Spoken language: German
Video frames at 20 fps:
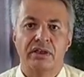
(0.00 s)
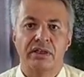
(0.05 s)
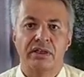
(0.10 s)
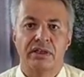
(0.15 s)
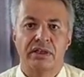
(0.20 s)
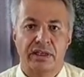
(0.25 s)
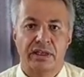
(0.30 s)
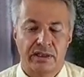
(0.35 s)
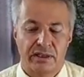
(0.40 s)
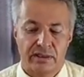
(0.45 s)

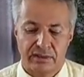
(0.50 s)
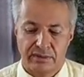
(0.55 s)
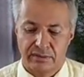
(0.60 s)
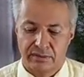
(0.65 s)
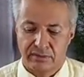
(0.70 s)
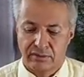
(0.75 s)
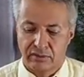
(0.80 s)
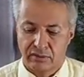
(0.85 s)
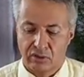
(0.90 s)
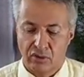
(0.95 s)

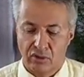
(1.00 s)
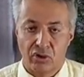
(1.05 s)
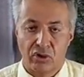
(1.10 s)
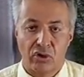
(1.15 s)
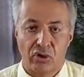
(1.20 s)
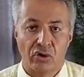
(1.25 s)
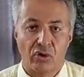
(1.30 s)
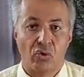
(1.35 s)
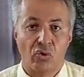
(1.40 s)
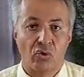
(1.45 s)
das äh,
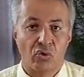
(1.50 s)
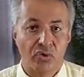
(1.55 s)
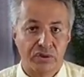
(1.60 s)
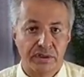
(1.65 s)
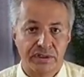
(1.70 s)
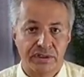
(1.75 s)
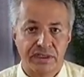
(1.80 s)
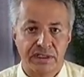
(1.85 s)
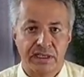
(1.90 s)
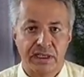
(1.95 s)

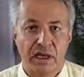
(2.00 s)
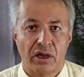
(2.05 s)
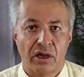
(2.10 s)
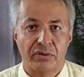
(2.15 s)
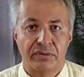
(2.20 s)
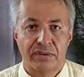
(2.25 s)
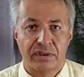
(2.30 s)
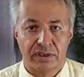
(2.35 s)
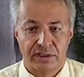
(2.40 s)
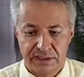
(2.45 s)
rote Tee
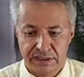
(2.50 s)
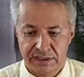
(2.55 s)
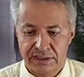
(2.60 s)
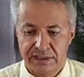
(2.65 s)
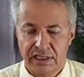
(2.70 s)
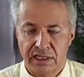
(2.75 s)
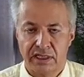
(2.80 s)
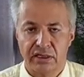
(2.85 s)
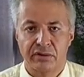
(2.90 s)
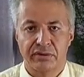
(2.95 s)
aus
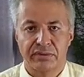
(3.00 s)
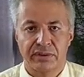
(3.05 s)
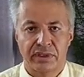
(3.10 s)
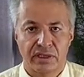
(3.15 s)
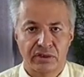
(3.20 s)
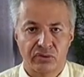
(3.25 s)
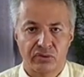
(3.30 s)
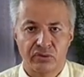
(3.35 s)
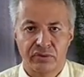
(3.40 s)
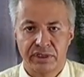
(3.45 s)
China, aus
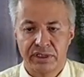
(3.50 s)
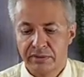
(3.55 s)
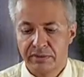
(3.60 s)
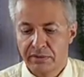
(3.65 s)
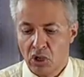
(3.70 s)
Anhui.